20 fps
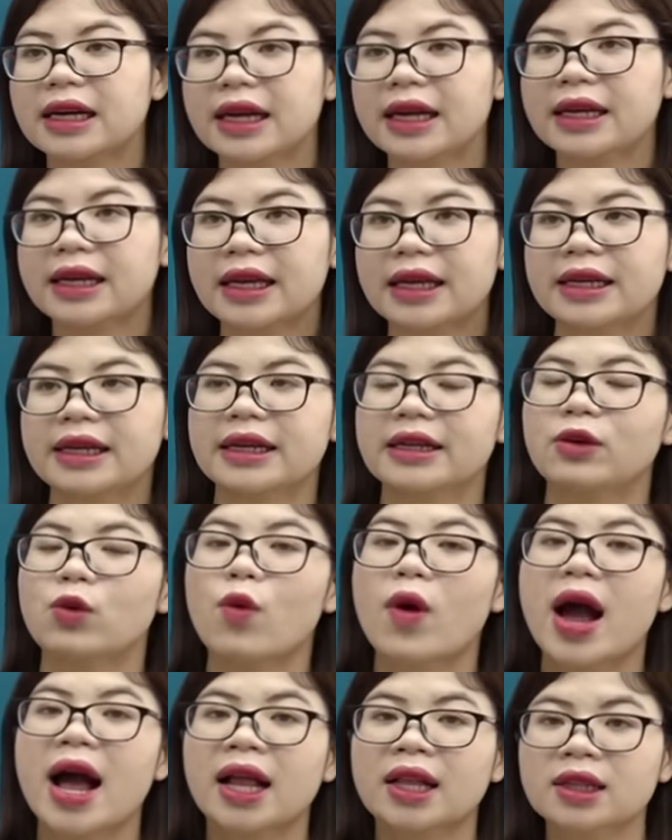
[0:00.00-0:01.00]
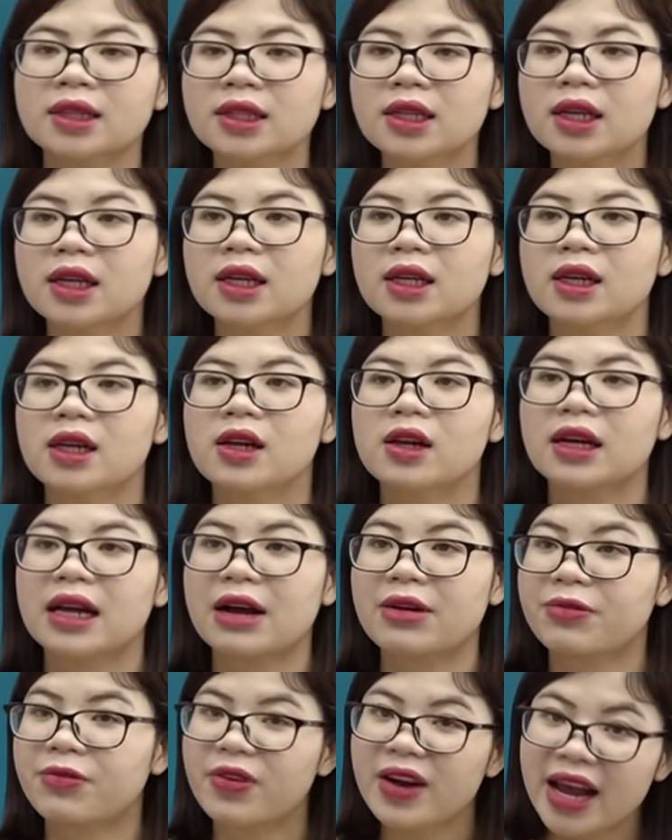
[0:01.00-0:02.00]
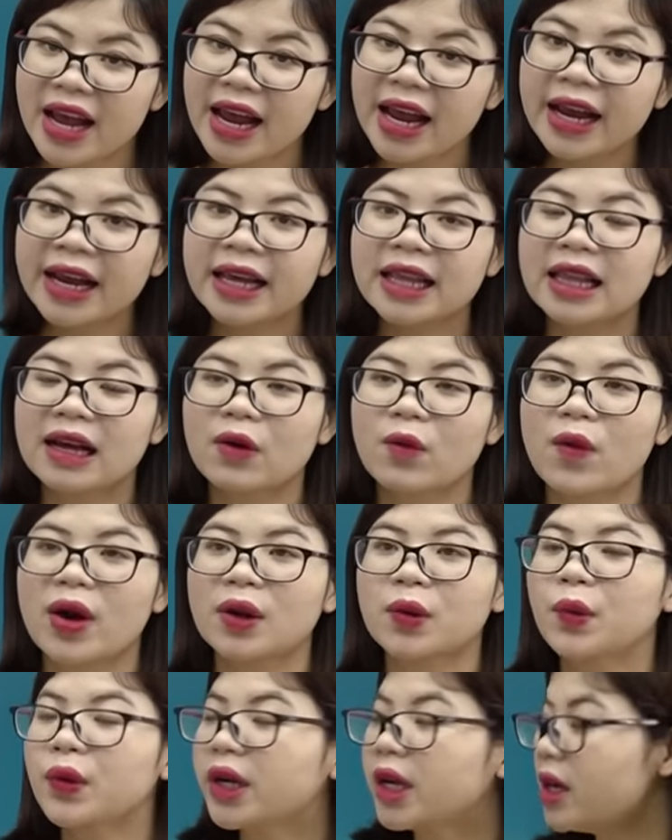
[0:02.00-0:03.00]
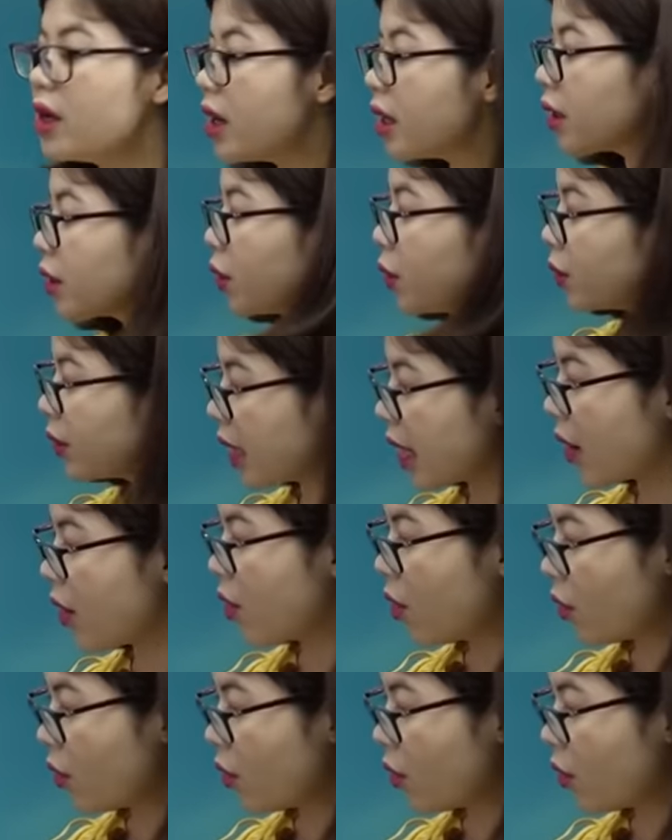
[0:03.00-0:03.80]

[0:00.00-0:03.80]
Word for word: cái cái cái quán à, cà phê hay là quán uống nước đúng không nào?